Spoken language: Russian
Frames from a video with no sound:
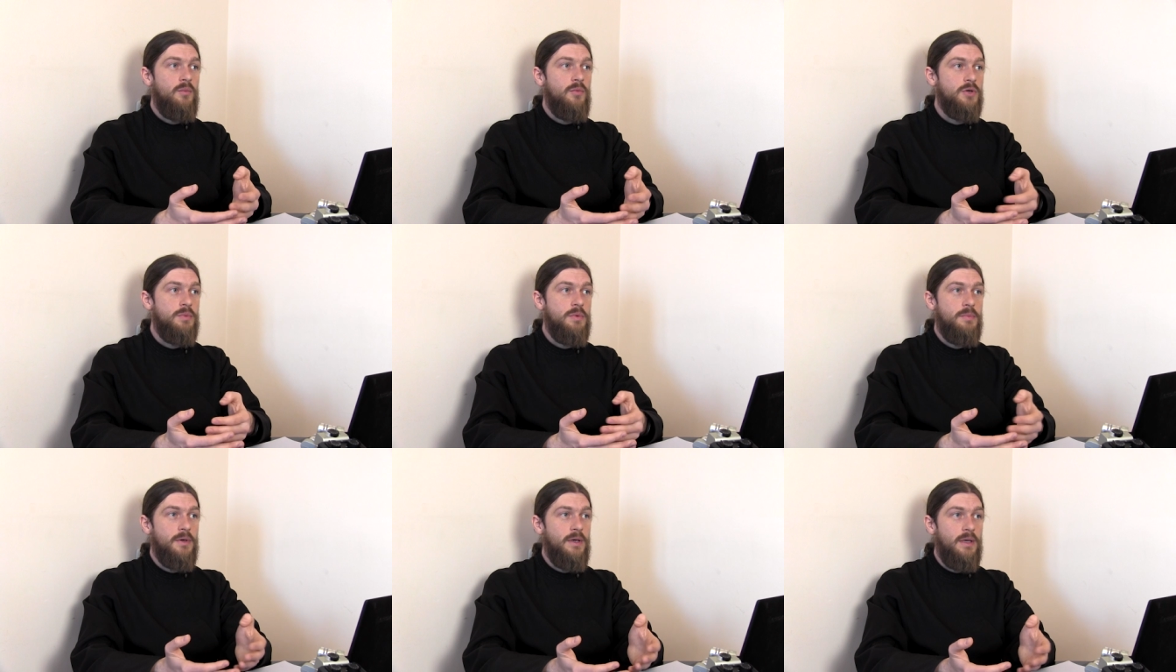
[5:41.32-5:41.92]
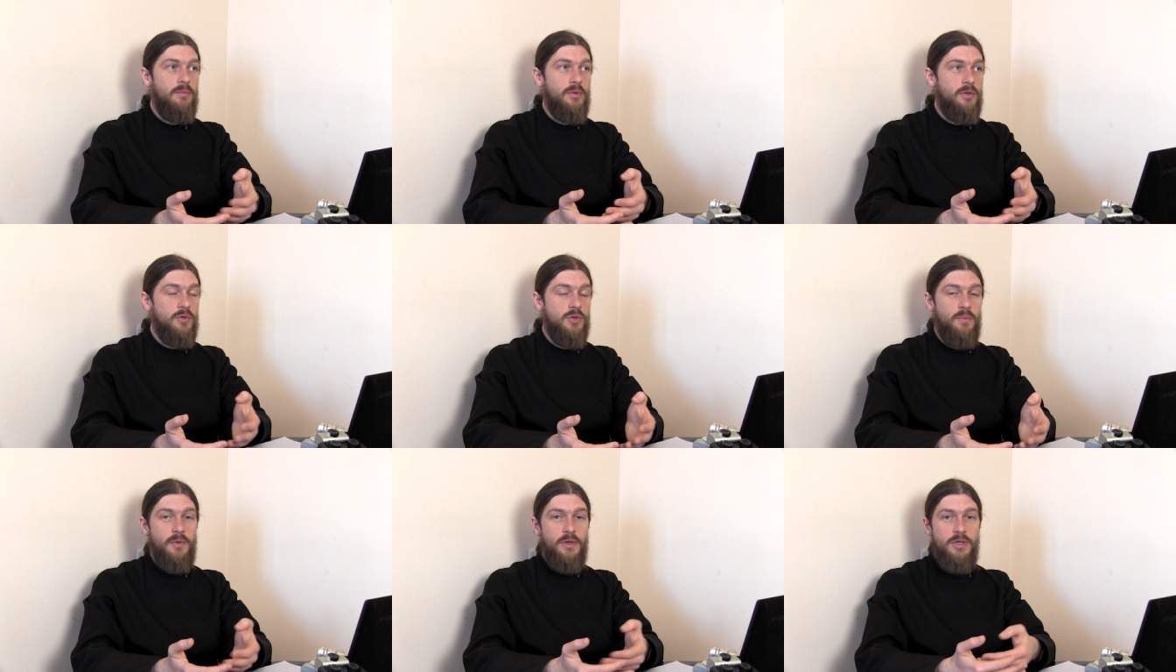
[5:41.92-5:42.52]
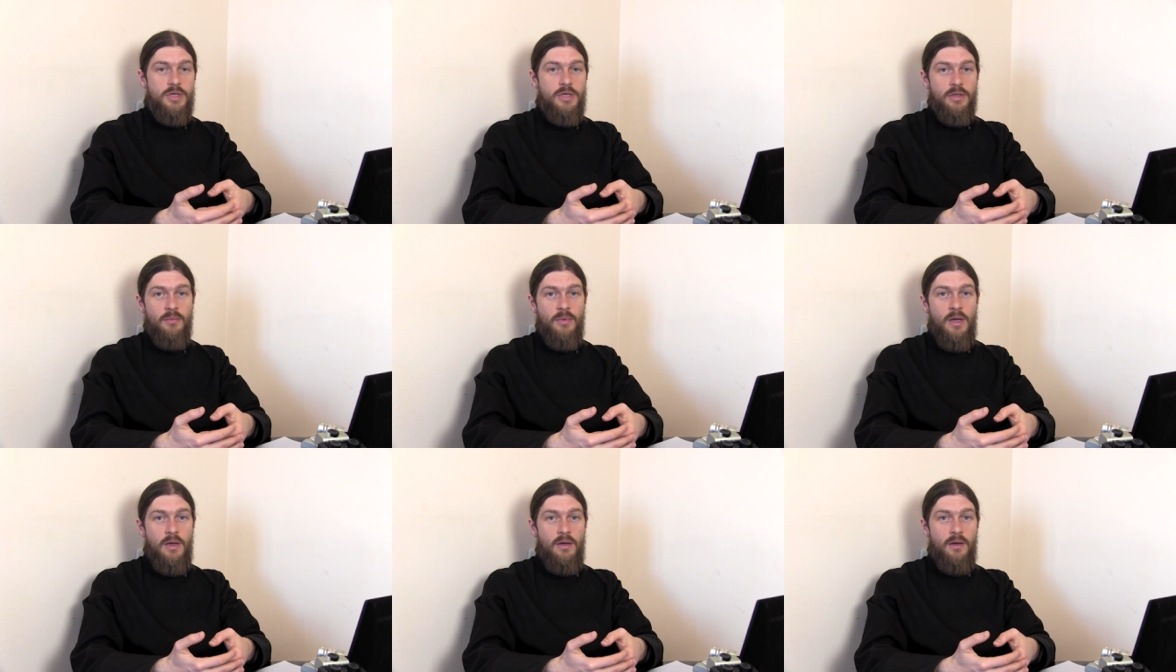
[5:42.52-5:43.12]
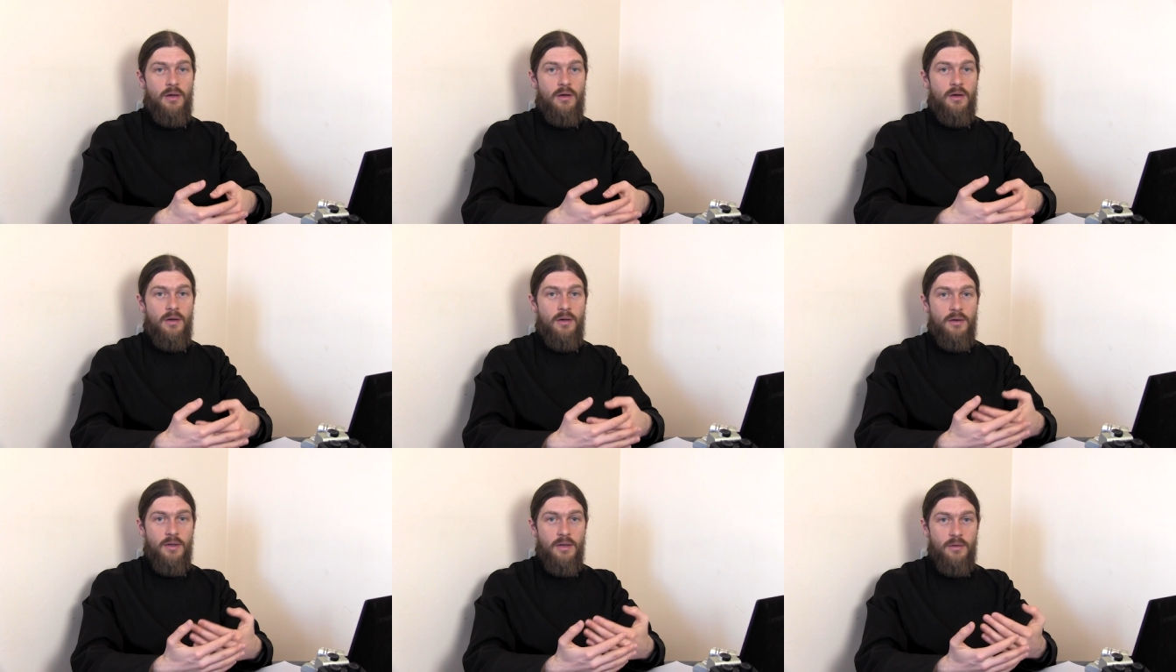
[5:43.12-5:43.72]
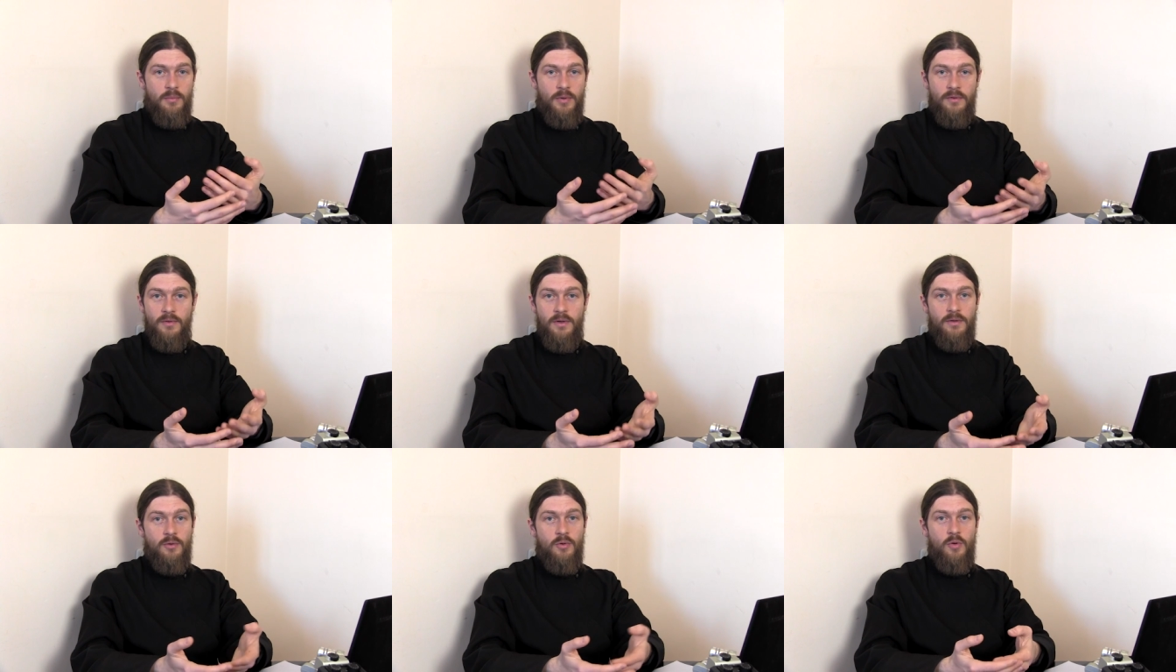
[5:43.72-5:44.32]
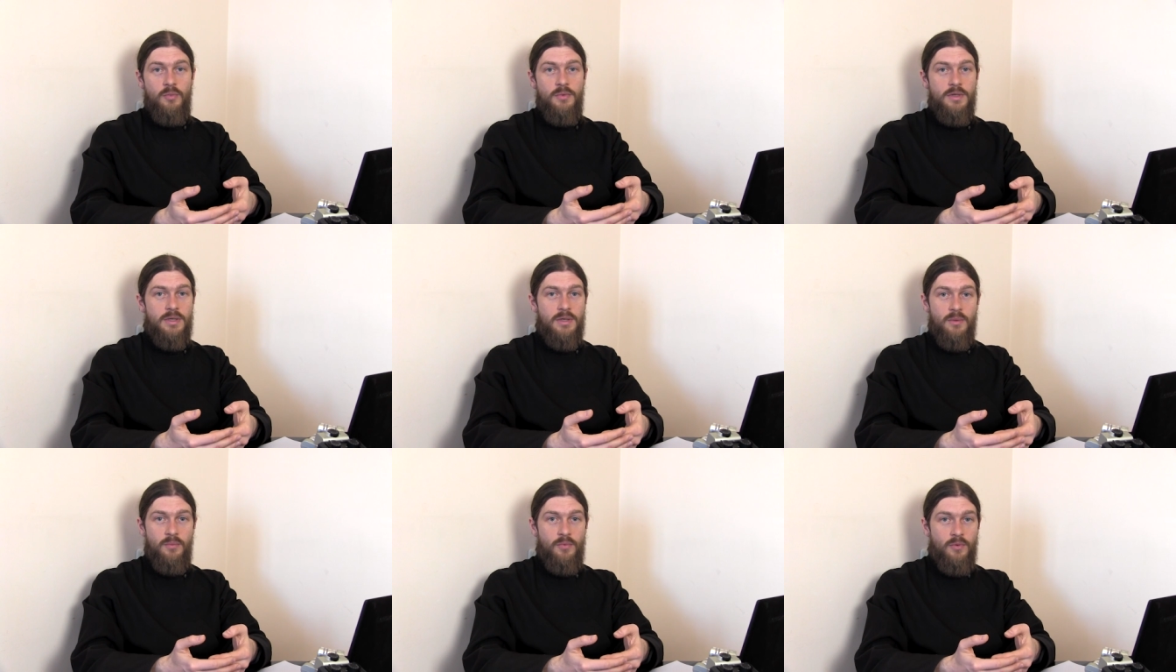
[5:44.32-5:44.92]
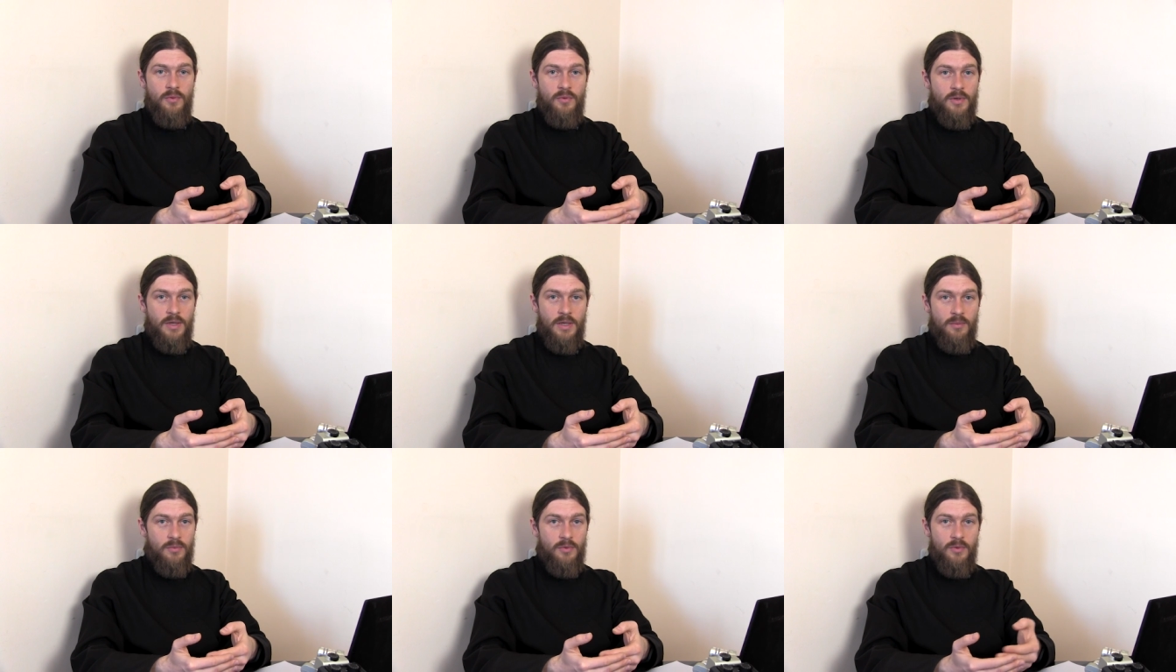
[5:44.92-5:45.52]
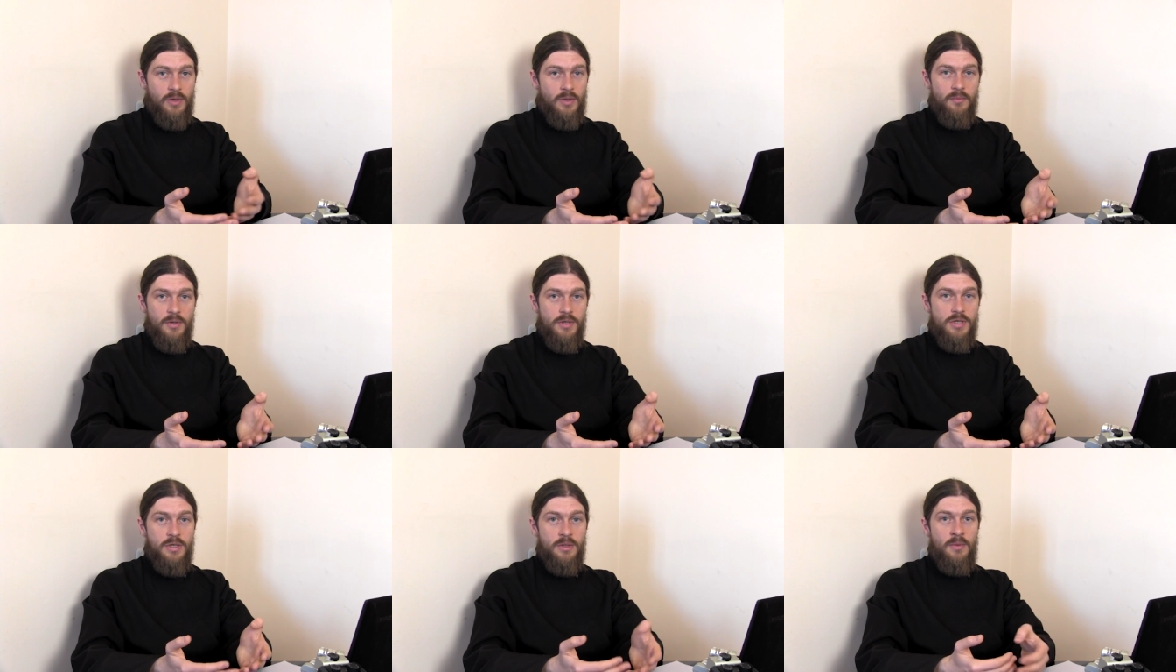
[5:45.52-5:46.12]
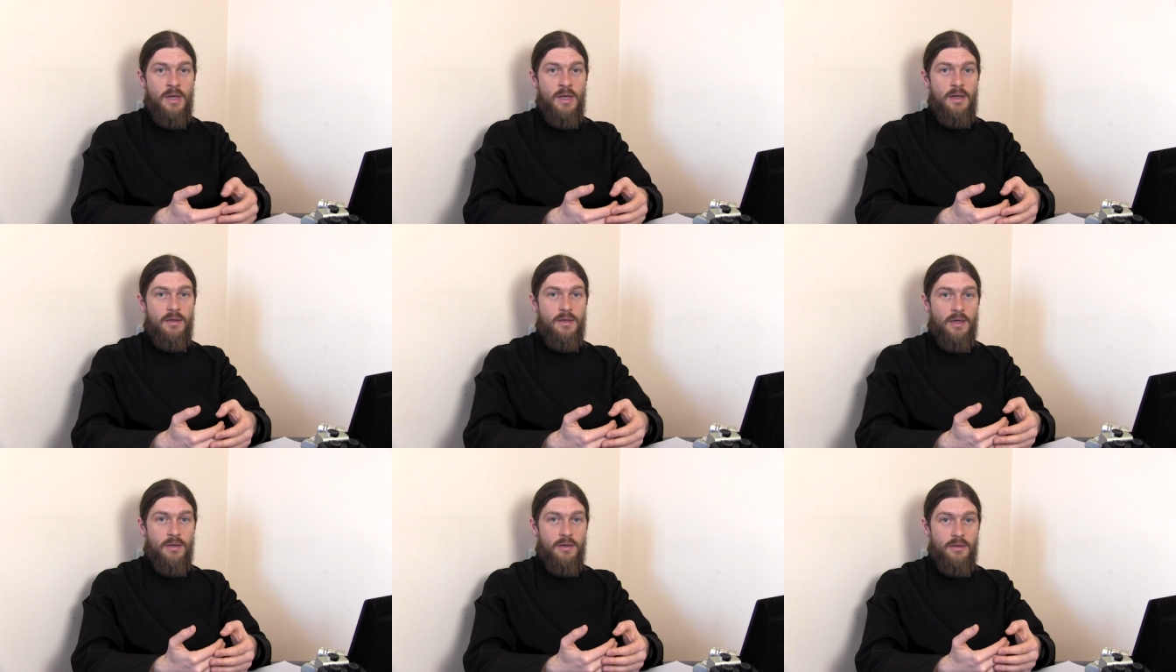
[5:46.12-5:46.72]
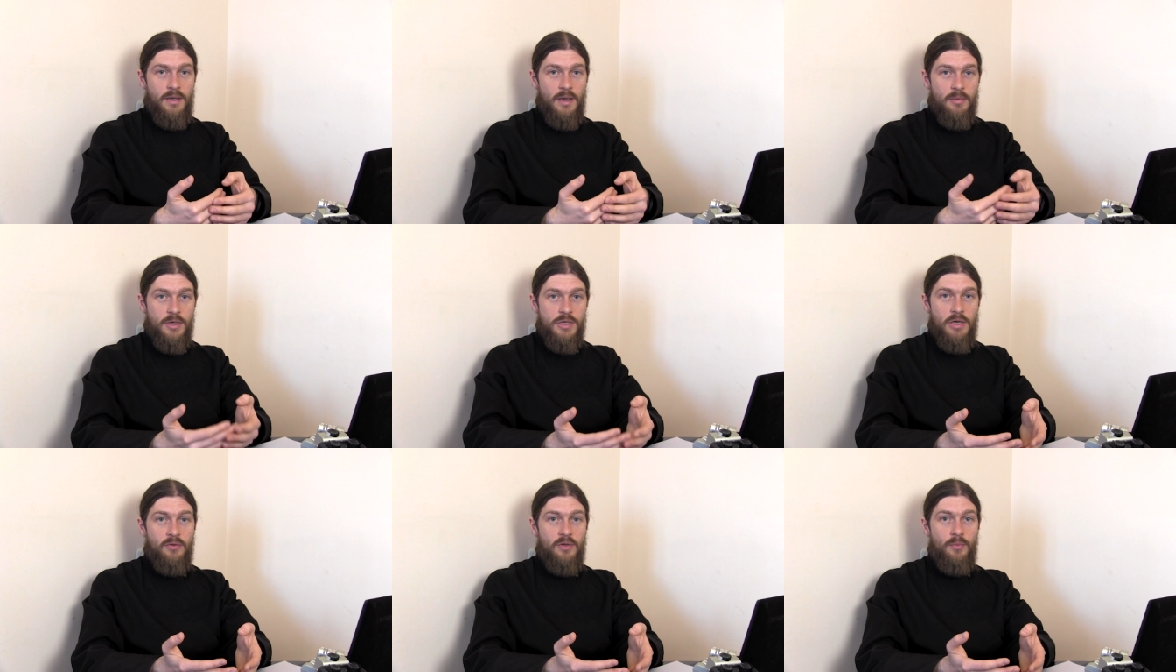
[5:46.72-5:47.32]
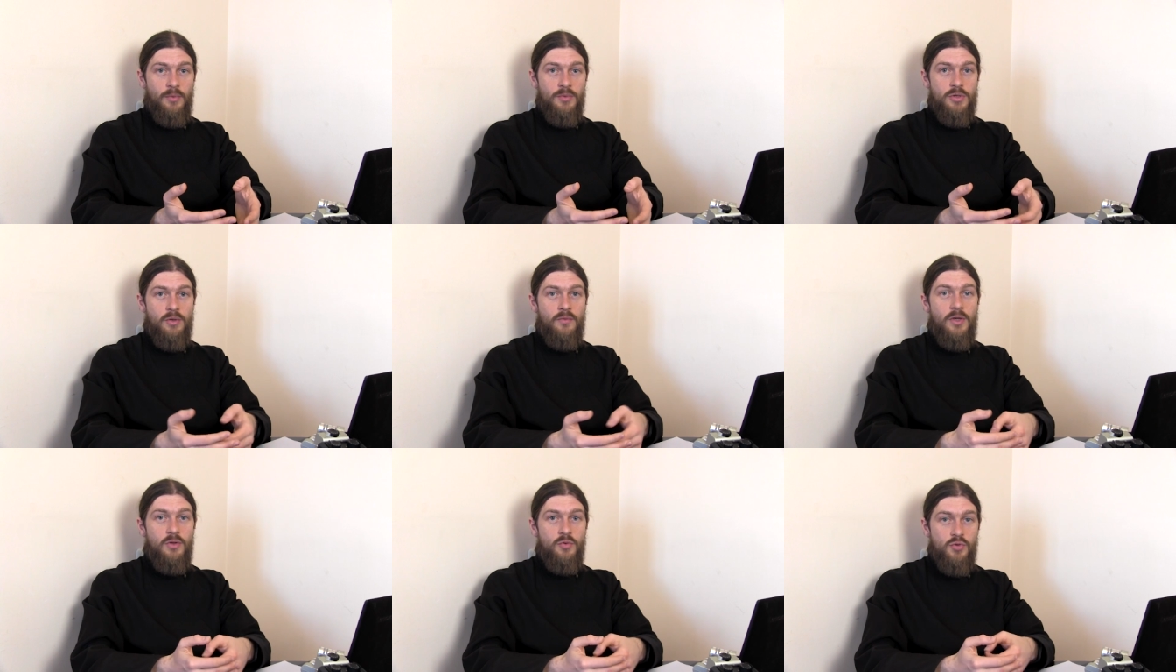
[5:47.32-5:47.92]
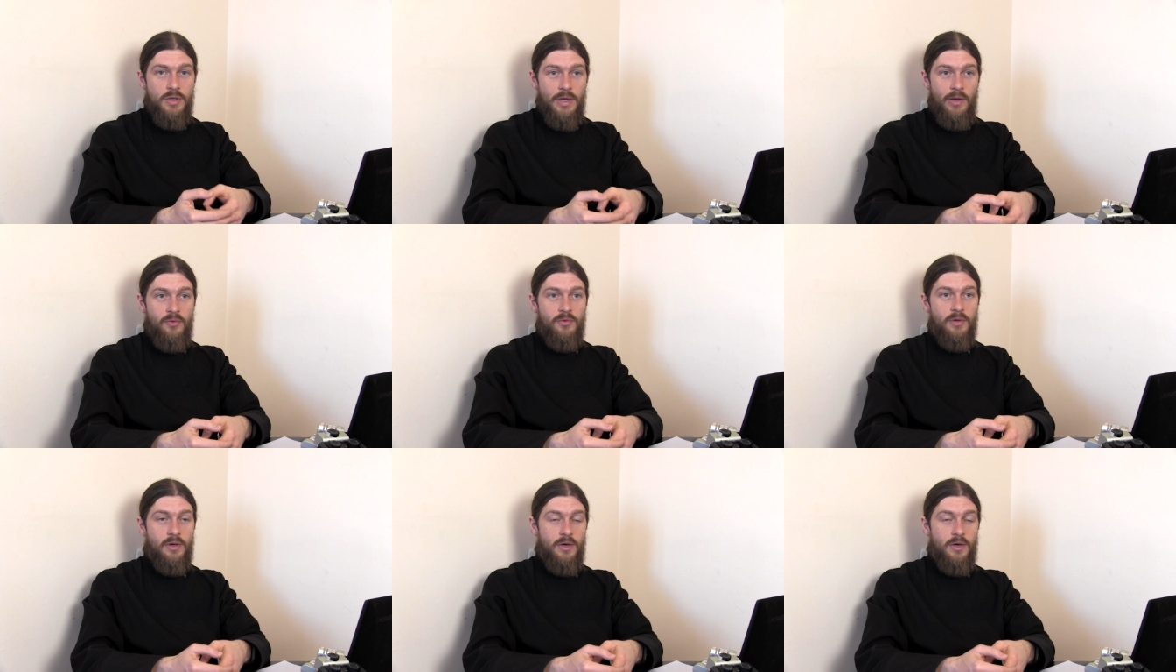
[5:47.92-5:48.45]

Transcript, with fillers: может быть, по каким-то тоже причинам, э, по своей скромности, по каким-то другим причинам, не, не обращаются за помощью, но в ней нуждаются.